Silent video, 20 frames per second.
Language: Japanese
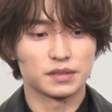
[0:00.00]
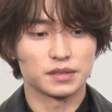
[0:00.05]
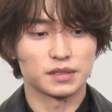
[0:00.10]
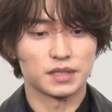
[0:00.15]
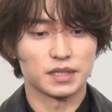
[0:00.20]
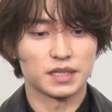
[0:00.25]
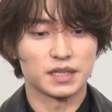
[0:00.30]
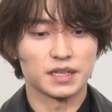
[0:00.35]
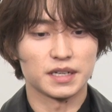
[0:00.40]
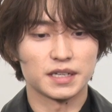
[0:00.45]

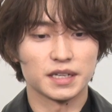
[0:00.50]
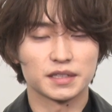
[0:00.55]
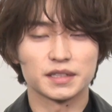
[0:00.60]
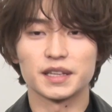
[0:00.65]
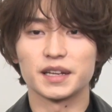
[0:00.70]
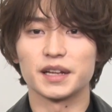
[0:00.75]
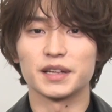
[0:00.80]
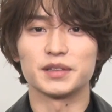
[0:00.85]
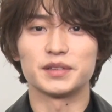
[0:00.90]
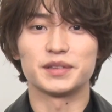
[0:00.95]
ギリギリだっ
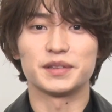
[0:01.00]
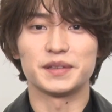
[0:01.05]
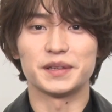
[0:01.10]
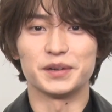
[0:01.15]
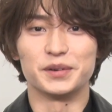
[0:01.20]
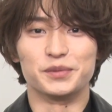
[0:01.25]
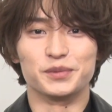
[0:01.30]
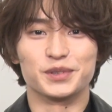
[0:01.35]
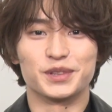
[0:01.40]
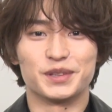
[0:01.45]
たなって
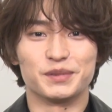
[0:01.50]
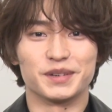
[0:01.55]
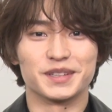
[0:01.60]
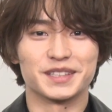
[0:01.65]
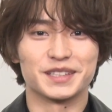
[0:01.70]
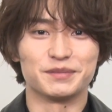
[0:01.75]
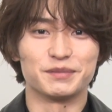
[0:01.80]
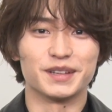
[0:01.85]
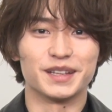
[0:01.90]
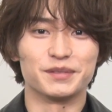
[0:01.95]
思ってま
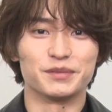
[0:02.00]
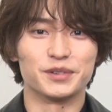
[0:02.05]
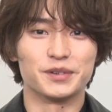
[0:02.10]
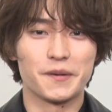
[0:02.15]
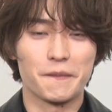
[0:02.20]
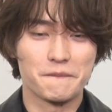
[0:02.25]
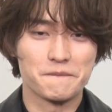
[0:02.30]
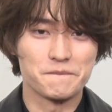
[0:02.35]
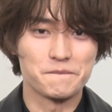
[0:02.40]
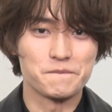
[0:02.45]
す今でも、
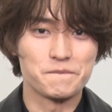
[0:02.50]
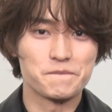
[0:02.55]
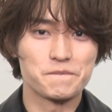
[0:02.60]
うん、